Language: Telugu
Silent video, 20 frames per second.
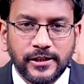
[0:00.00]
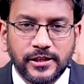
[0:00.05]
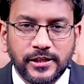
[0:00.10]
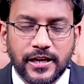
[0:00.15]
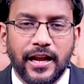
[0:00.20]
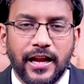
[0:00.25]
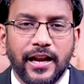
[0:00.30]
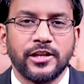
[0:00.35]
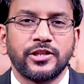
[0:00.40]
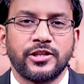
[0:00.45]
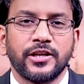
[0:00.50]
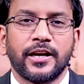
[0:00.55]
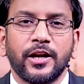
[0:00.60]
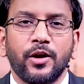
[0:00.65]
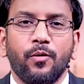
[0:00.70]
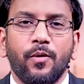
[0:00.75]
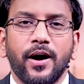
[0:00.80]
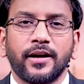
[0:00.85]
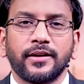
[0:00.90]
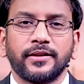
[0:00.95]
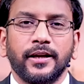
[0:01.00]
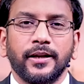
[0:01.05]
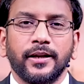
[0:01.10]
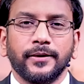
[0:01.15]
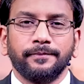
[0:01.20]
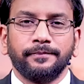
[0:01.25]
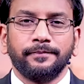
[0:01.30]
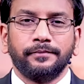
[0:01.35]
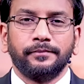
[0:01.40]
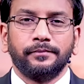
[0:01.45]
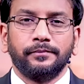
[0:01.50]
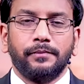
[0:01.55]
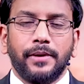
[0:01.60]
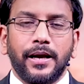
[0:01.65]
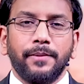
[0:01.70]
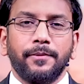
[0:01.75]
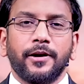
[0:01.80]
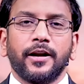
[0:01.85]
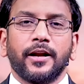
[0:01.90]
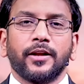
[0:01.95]
చాలా చక్కని వాగ్దానం
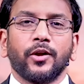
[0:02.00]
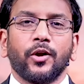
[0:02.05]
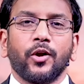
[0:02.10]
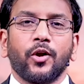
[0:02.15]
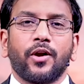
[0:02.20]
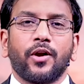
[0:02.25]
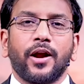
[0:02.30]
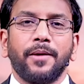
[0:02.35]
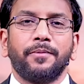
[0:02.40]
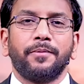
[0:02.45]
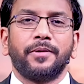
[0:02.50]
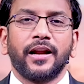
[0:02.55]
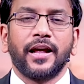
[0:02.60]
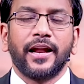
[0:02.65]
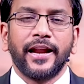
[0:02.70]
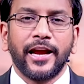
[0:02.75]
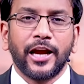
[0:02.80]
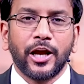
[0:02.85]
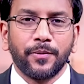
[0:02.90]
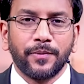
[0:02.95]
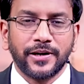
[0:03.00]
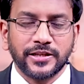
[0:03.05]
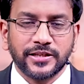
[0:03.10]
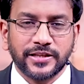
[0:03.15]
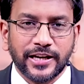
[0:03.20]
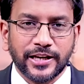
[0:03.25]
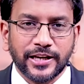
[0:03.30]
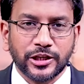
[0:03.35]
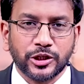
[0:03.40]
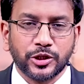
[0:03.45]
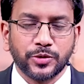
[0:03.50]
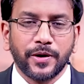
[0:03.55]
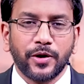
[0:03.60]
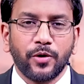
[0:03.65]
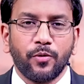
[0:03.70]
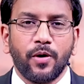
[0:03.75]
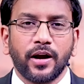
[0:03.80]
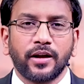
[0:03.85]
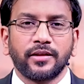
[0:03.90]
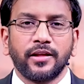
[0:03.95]
బైబిల్ గ్రంథంలో రాయబడిన అనేకమైన
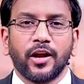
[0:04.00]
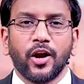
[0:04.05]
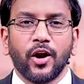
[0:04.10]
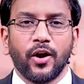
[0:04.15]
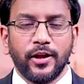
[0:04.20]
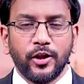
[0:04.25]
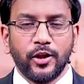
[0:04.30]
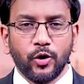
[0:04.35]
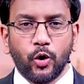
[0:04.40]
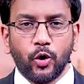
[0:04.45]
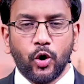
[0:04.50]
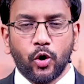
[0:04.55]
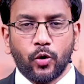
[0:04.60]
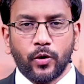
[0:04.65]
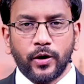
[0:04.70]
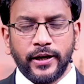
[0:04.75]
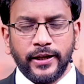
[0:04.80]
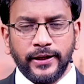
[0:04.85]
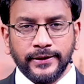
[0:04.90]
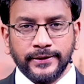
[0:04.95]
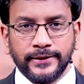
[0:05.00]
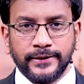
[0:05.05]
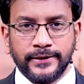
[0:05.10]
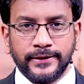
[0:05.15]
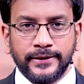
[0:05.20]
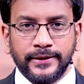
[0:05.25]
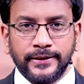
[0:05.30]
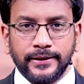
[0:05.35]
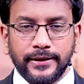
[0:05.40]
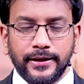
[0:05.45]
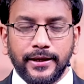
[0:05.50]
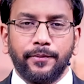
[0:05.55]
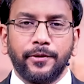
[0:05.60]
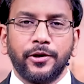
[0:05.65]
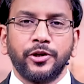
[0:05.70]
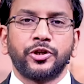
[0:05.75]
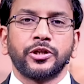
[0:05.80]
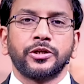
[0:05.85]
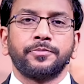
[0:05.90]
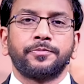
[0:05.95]
శ్రేష్టమైన వాగ్దానాలు ఇది కూడా ఒకటి
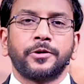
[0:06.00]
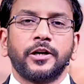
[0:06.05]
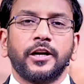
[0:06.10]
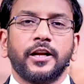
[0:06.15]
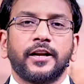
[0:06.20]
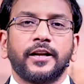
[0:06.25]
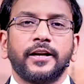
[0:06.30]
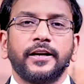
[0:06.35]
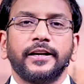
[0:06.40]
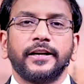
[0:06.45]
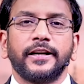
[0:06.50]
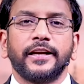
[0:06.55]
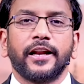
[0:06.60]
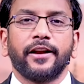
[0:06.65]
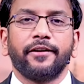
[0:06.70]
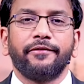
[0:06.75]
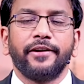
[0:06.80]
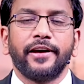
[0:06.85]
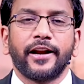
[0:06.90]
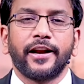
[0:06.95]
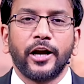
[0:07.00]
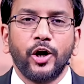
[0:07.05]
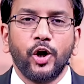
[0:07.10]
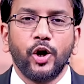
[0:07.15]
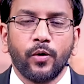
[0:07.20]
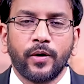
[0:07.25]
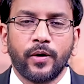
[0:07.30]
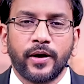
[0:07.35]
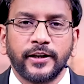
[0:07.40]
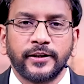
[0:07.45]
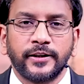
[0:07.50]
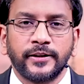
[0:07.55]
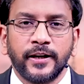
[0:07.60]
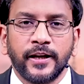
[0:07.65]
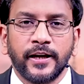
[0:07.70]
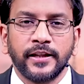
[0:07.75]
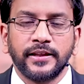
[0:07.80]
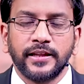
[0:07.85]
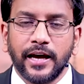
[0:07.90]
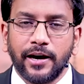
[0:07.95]
గమనించిన ప్రియులరా ఇరవై రెండో
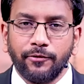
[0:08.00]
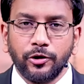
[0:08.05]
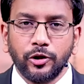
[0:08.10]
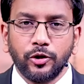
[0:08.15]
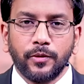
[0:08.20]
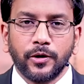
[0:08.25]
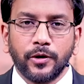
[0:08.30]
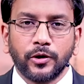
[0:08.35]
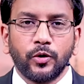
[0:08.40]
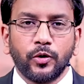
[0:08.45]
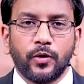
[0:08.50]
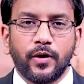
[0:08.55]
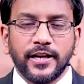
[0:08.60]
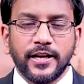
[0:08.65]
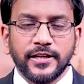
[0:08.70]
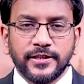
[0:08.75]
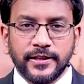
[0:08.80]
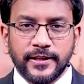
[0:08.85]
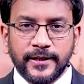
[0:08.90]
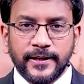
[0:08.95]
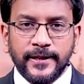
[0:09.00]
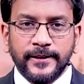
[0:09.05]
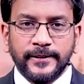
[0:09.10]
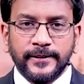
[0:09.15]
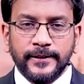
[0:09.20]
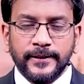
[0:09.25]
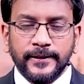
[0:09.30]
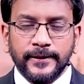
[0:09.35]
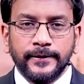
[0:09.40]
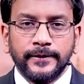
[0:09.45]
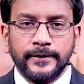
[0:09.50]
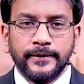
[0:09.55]
కీర్తన దావీదు భక్తుడు రాసిన కీర్తన